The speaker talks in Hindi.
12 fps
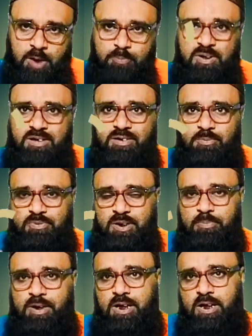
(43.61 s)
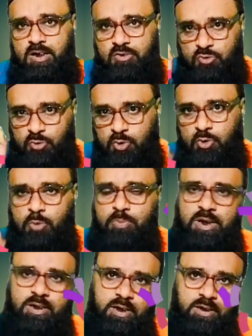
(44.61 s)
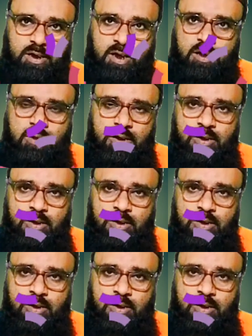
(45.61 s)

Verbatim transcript: अपने सबसे प्यारे रसूल को पैदा किया